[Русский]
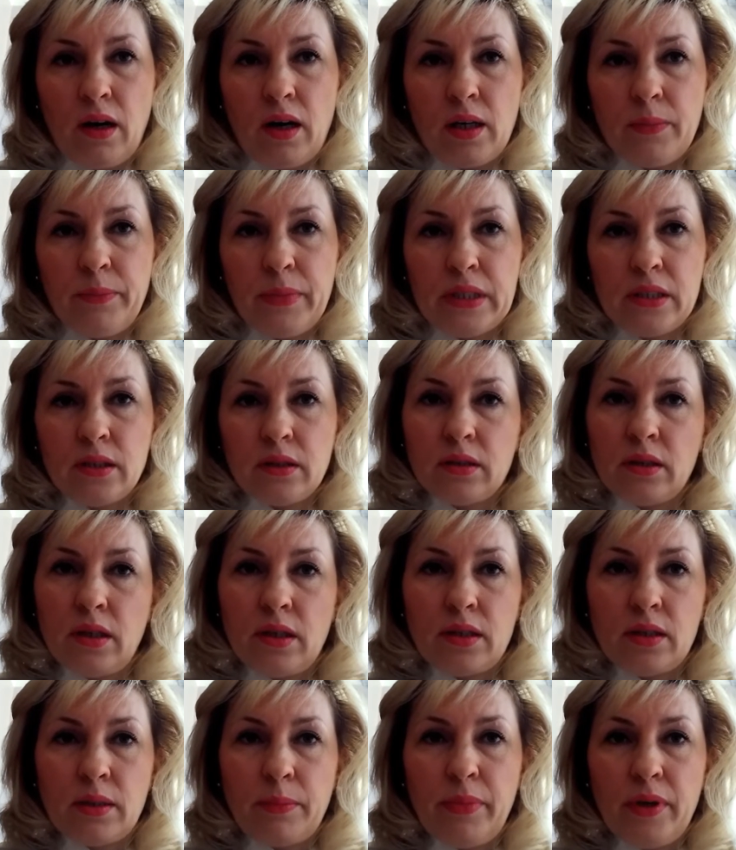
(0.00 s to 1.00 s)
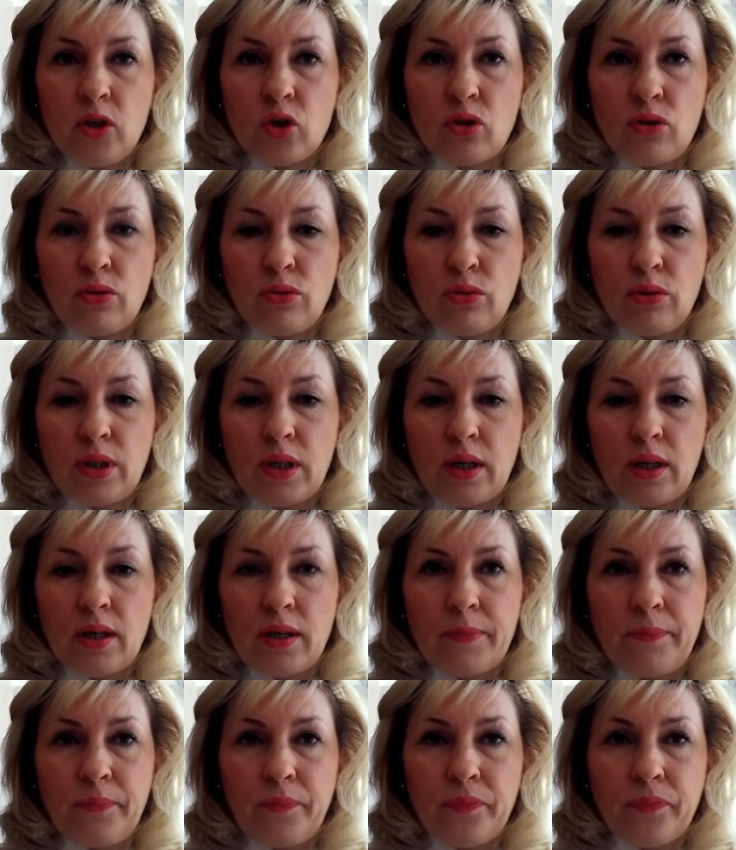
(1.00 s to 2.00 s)
Отметила для себя, что
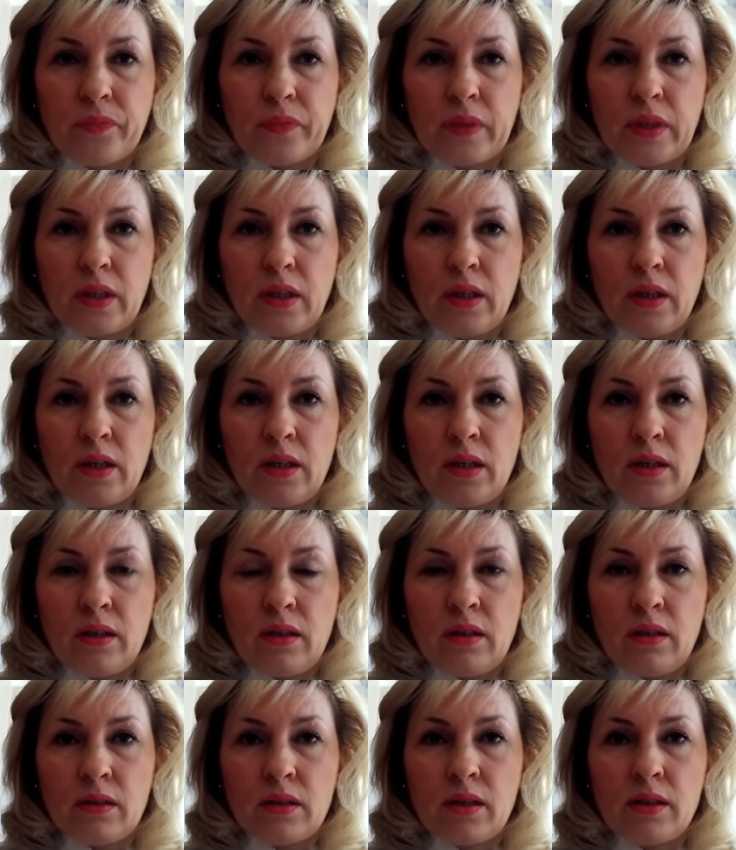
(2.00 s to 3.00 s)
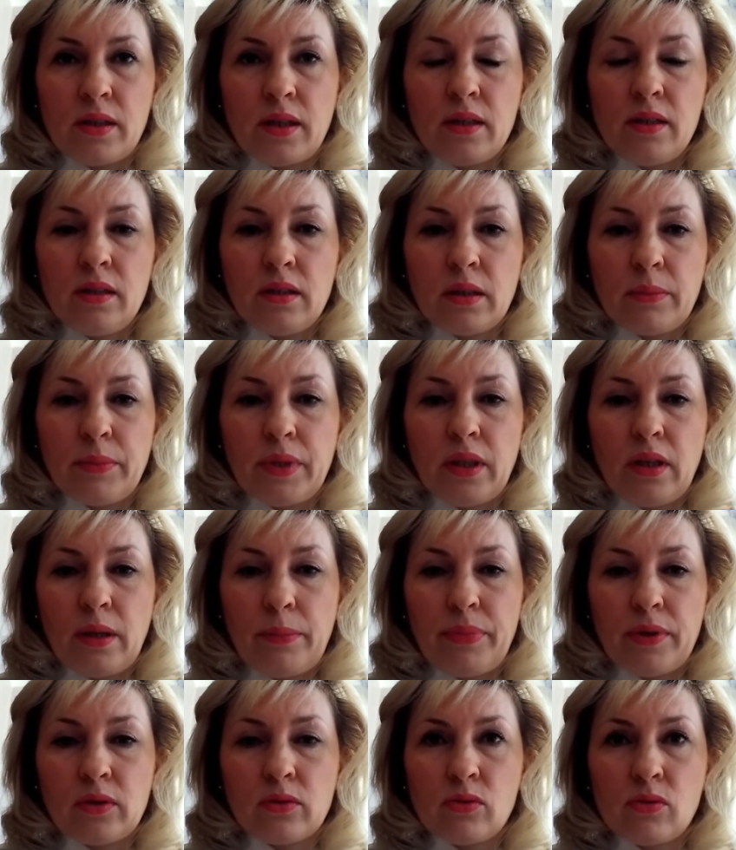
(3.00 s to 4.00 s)
на сосрединном
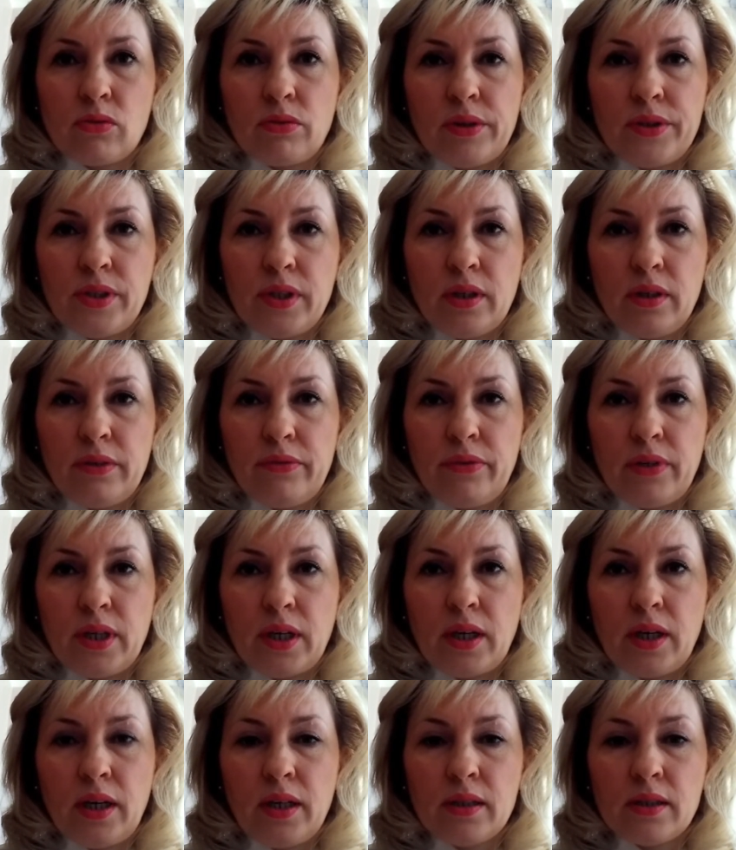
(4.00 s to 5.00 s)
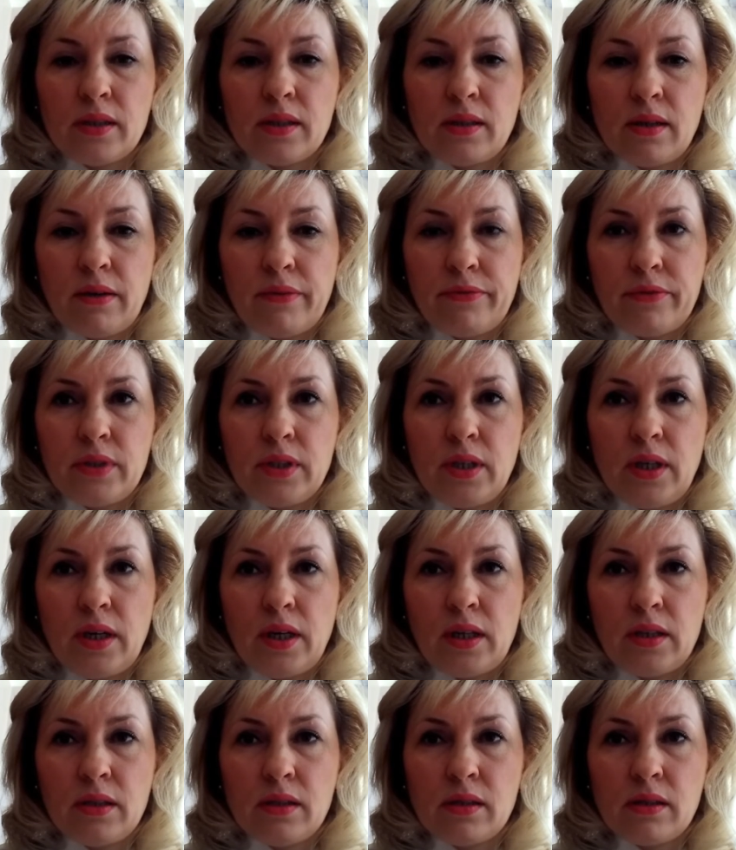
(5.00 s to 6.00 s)
этапе консультирования клиент сам
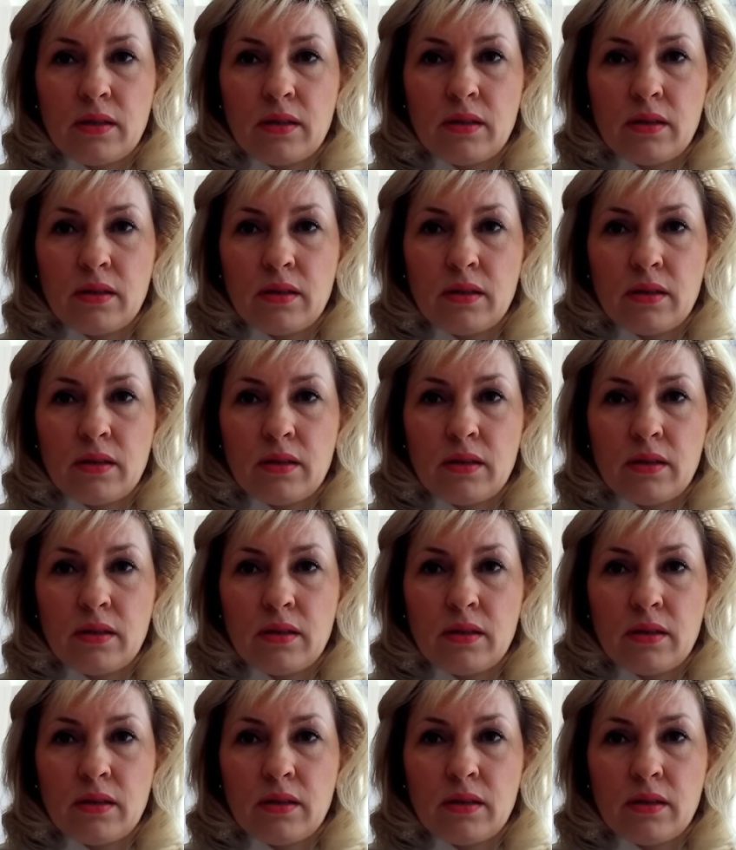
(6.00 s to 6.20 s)
выделяет